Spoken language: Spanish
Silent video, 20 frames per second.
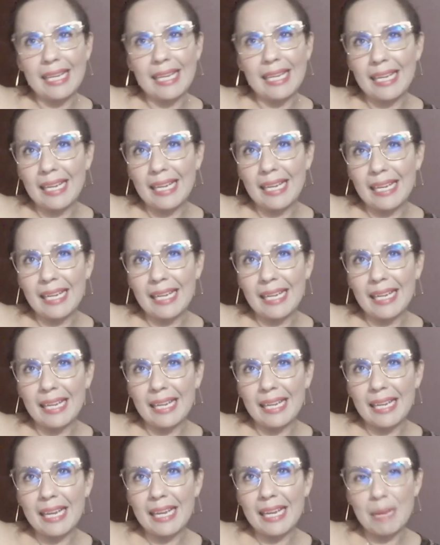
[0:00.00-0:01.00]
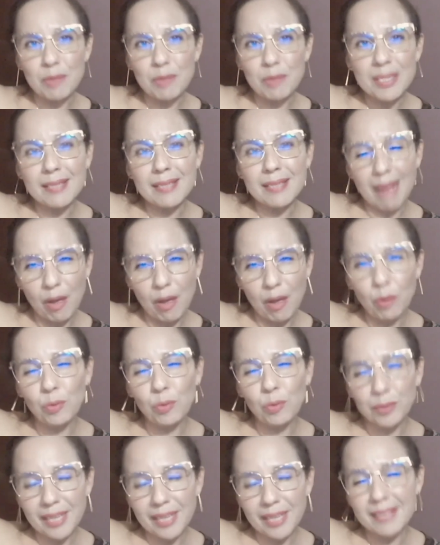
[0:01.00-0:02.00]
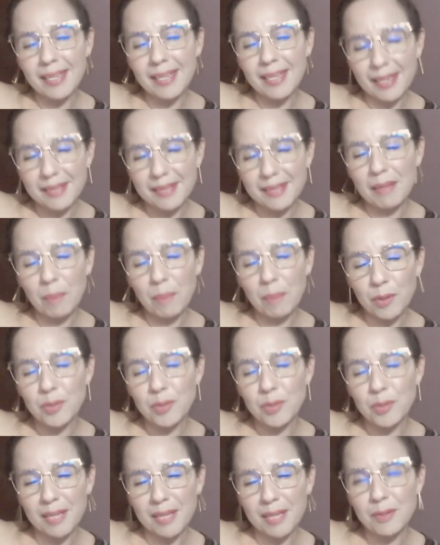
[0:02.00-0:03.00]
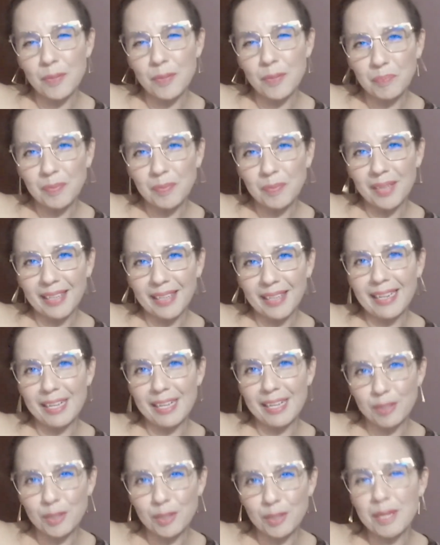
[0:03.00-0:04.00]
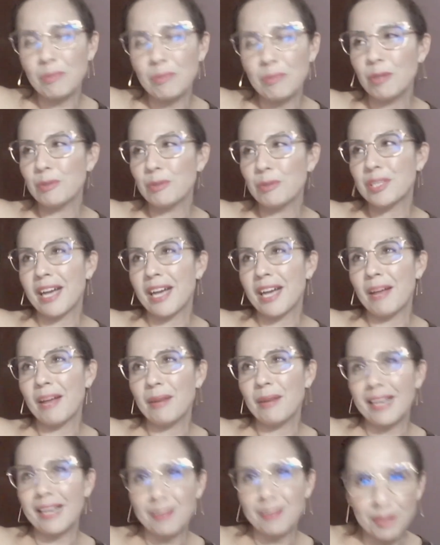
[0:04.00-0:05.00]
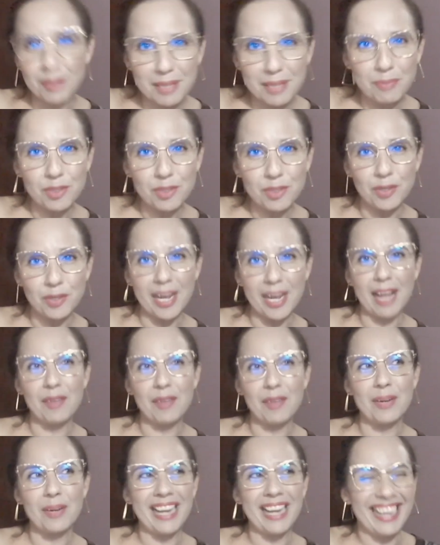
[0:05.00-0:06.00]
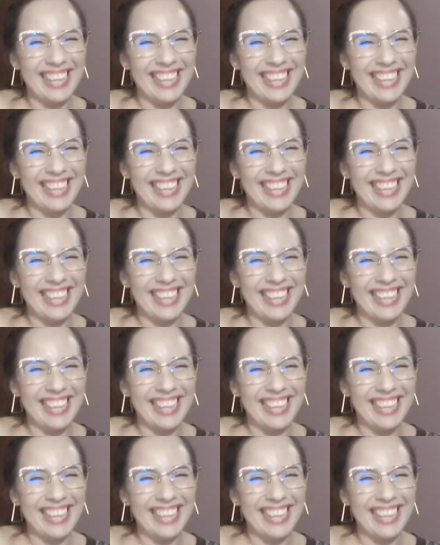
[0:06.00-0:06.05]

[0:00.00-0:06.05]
y, y, hemos estado juntas en este proceso. Las dos hemos luchado, las dos hemos llorado.